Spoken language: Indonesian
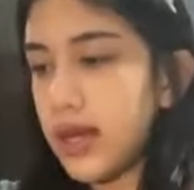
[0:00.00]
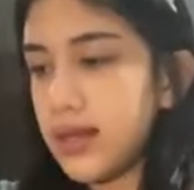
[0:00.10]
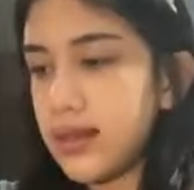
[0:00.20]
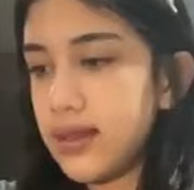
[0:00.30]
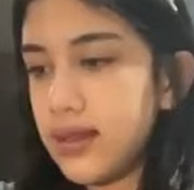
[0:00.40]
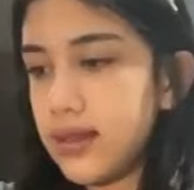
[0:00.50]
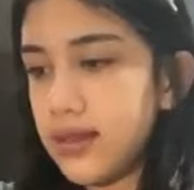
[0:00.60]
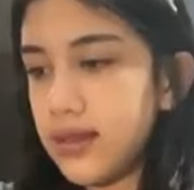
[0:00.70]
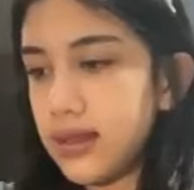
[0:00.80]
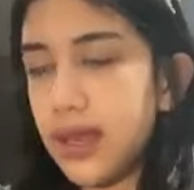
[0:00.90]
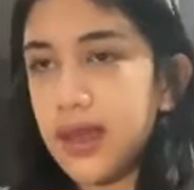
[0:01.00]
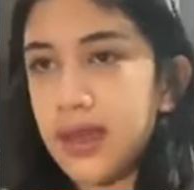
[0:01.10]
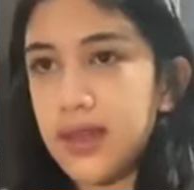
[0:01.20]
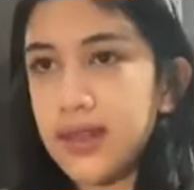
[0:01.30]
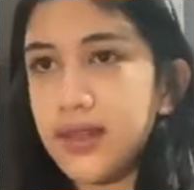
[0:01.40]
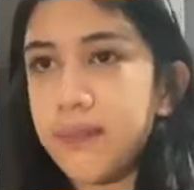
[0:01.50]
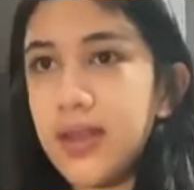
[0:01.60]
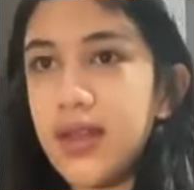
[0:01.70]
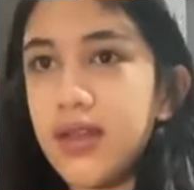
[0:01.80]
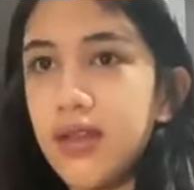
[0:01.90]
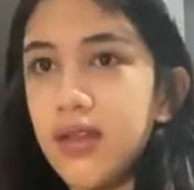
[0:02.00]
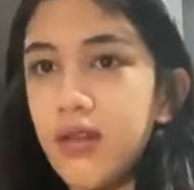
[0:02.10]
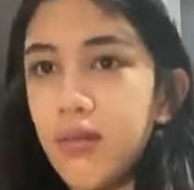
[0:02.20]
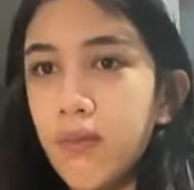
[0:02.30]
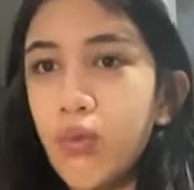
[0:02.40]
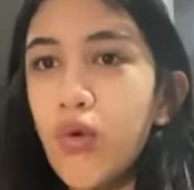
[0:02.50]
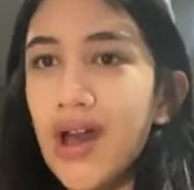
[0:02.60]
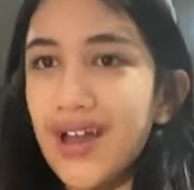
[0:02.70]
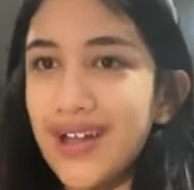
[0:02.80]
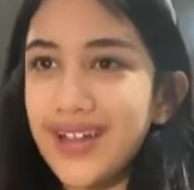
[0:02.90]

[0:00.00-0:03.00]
es teh tapi buah